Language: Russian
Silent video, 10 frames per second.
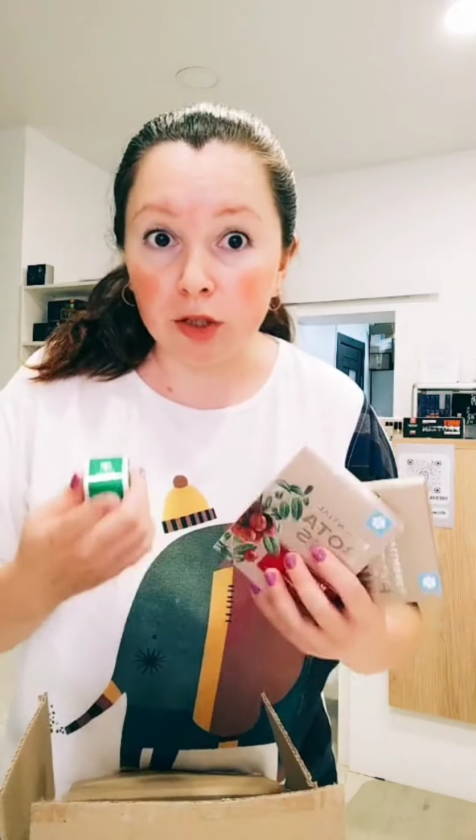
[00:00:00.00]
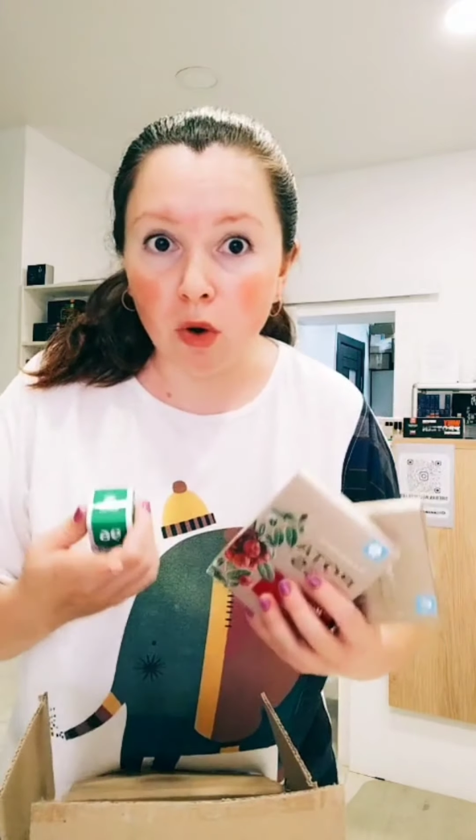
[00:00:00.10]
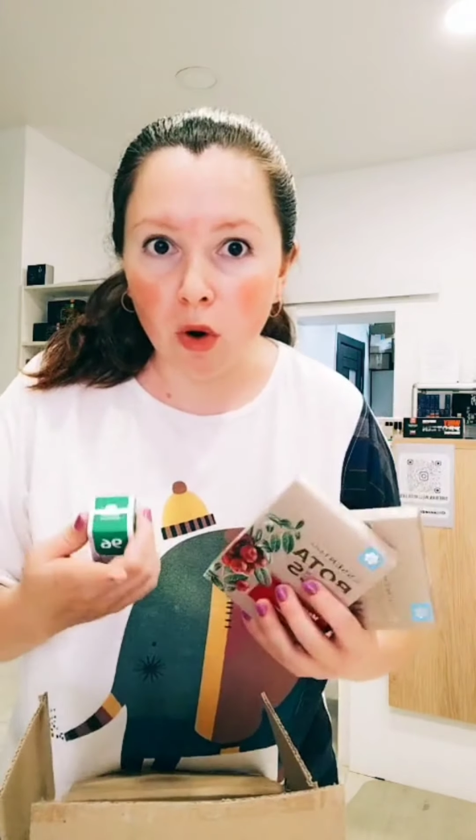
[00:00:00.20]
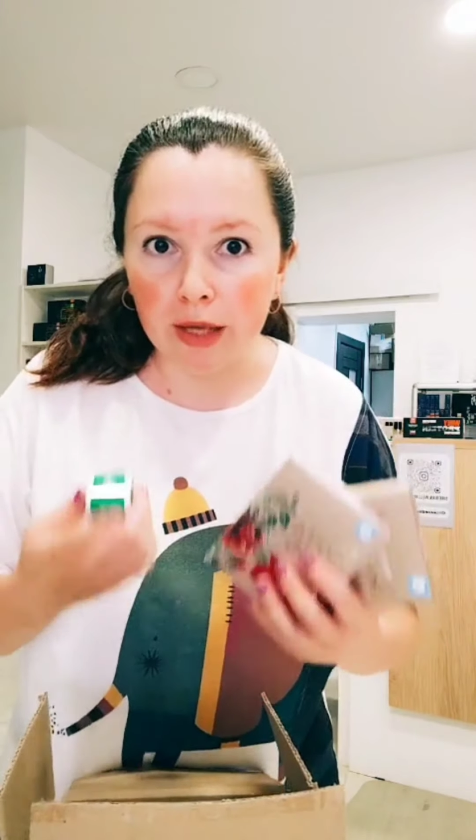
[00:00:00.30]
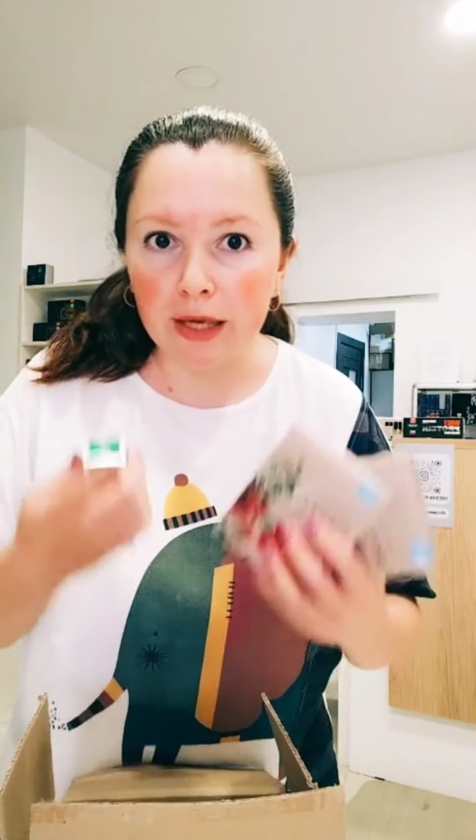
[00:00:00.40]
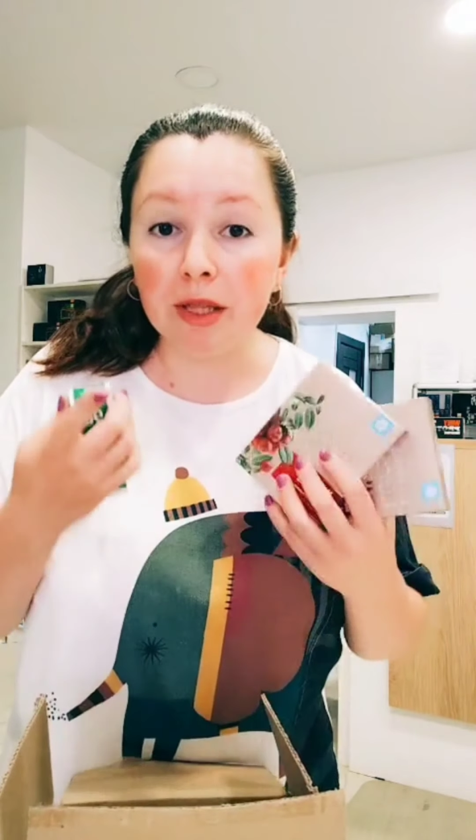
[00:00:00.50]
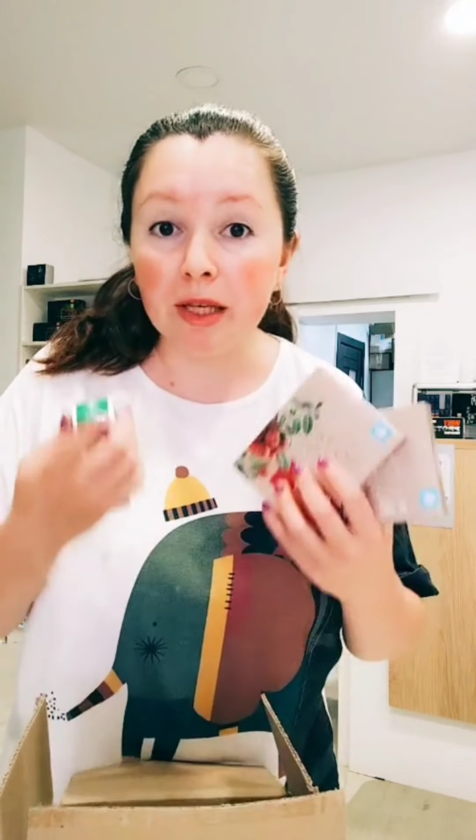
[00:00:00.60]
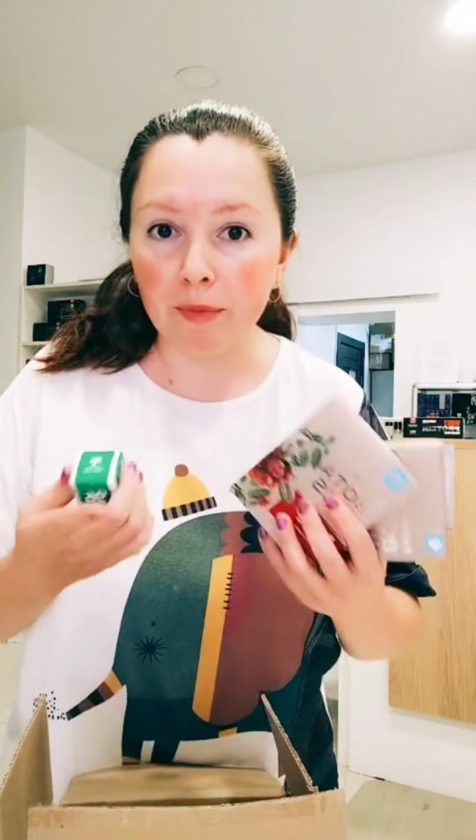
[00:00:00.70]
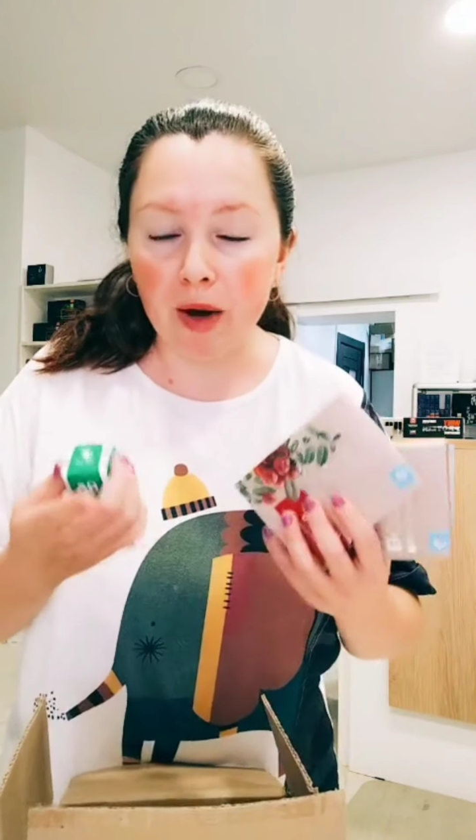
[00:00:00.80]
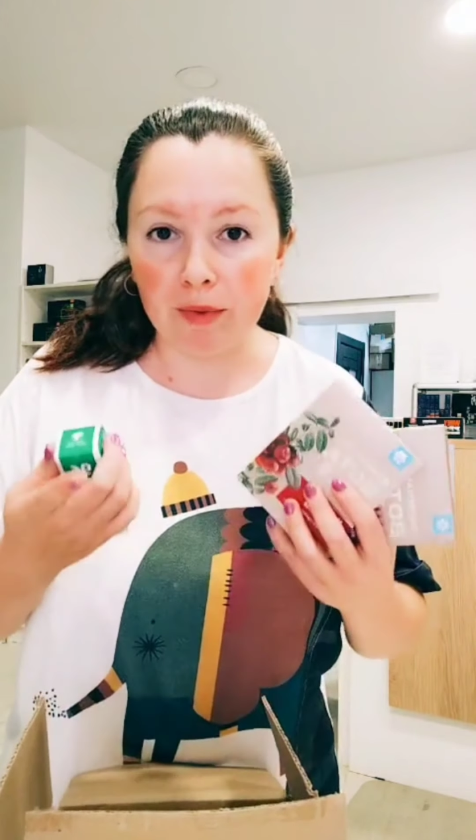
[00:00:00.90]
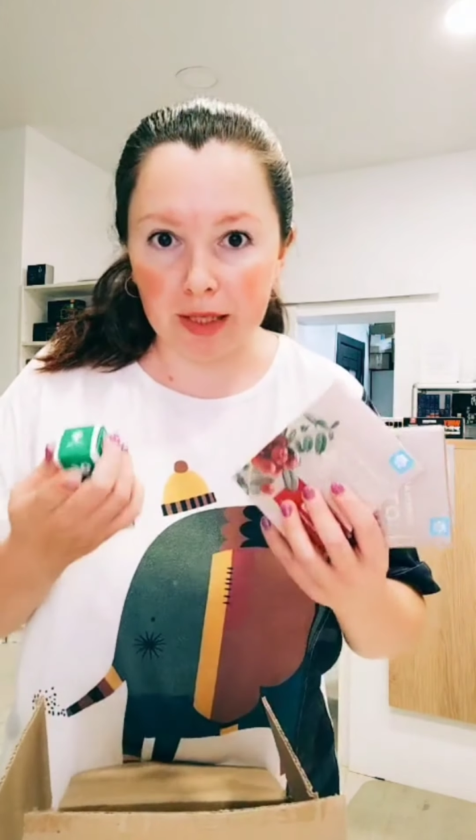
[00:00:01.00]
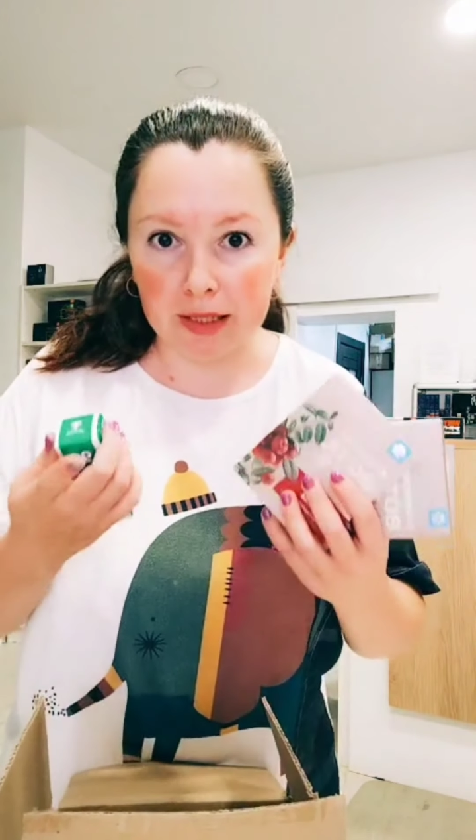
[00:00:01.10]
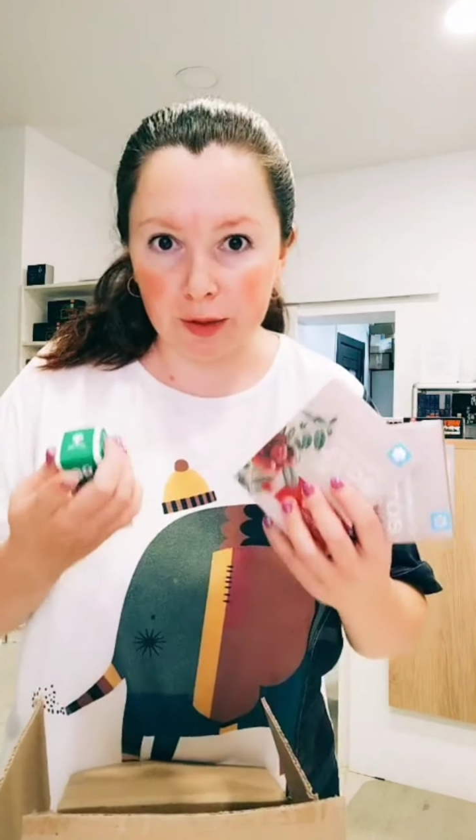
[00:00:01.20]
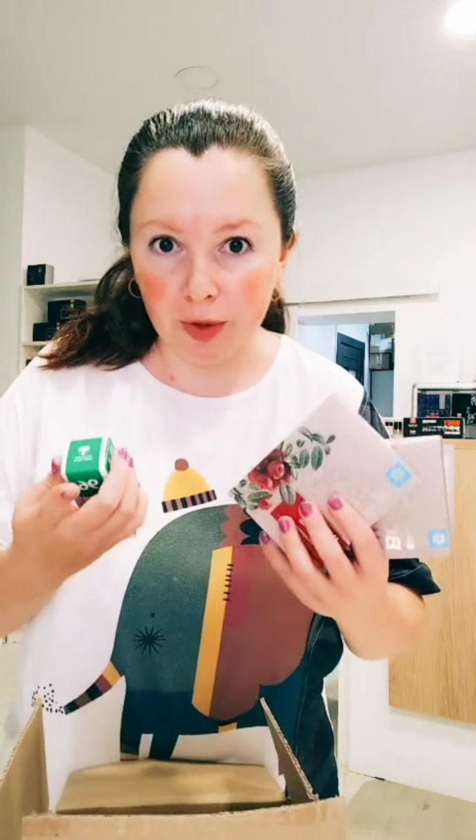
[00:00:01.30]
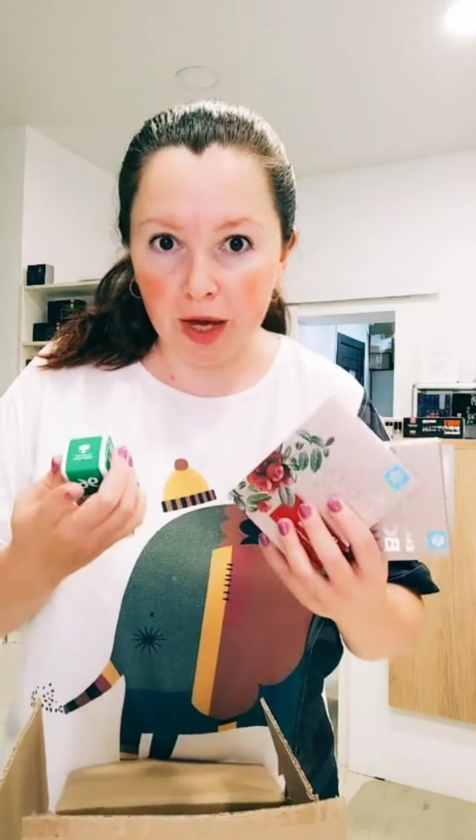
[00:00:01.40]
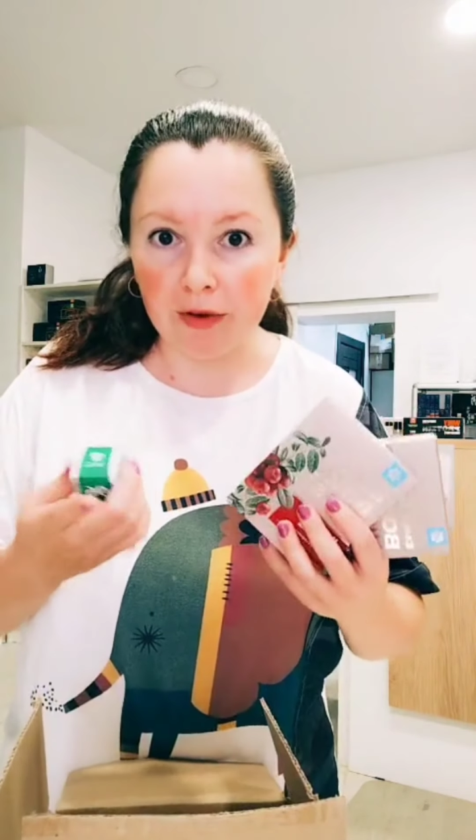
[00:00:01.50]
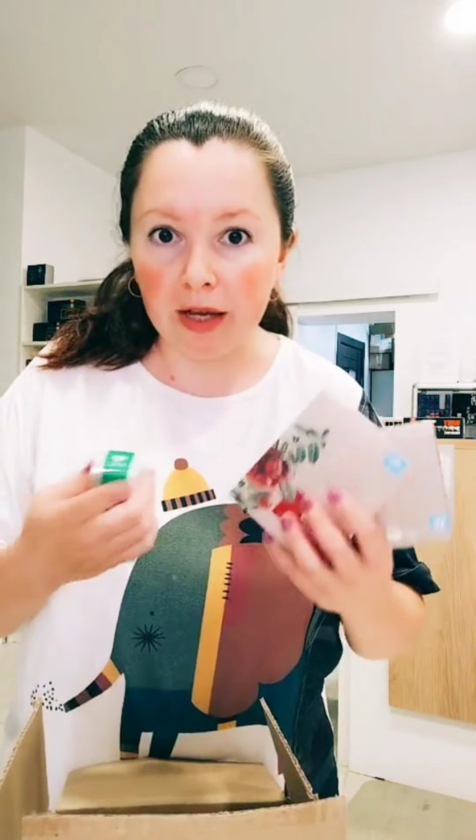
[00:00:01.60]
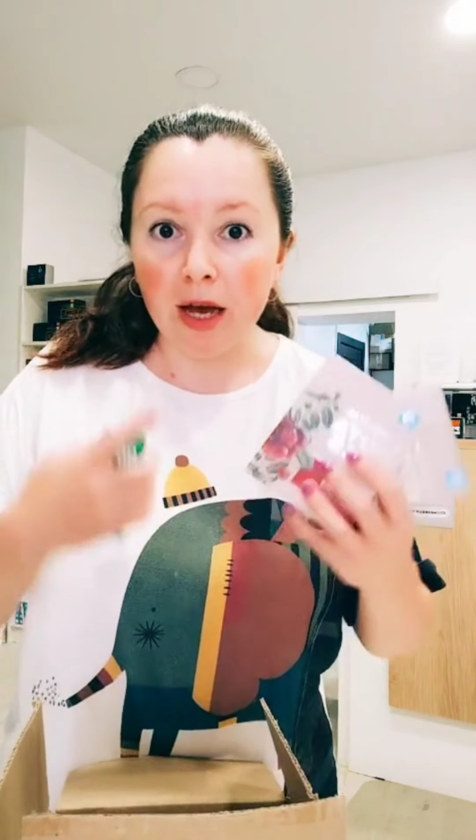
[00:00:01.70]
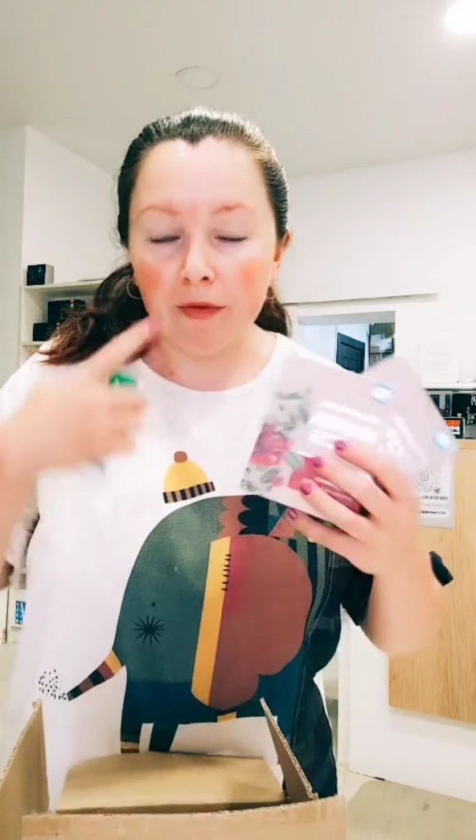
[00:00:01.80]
Но именно ИПАМ-31